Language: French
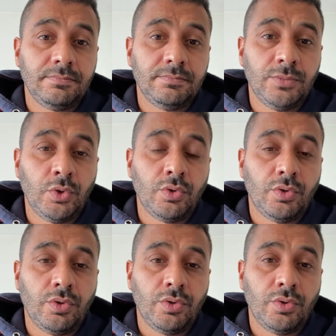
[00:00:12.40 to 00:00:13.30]
votre,
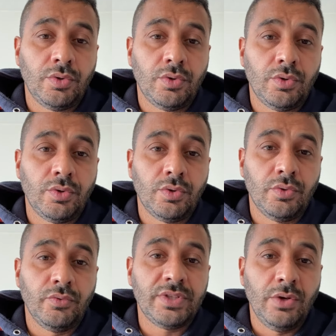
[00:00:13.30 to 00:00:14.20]
euh,
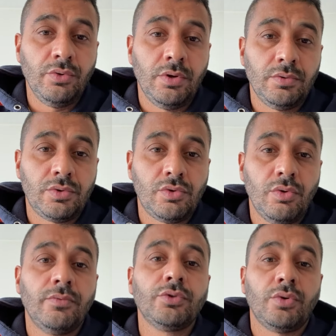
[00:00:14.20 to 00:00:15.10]
vos allures selon
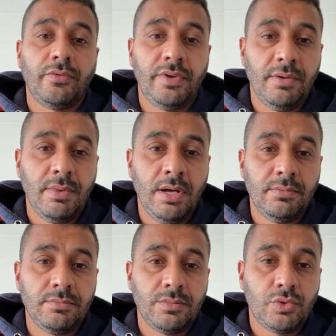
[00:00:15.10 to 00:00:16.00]
votre VMA
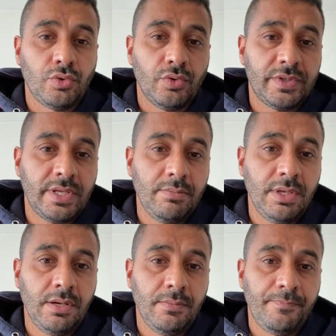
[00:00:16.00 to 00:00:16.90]
sur le
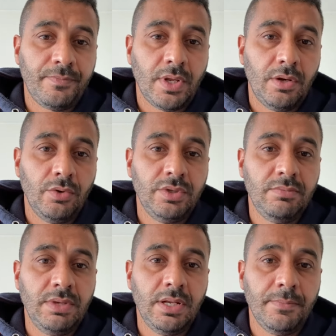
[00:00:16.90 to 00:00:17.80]
5000, le
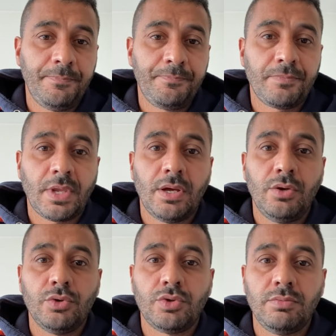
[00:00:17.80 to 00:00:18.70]
10 000,
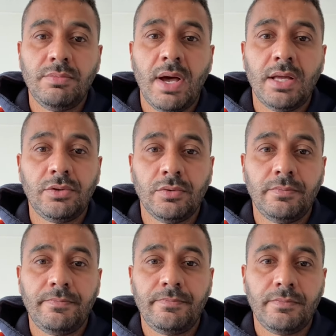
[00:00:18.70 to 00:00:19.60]
le semi-marathon
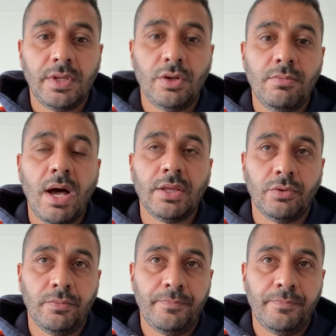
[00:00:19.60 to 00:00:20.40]
et le marathon.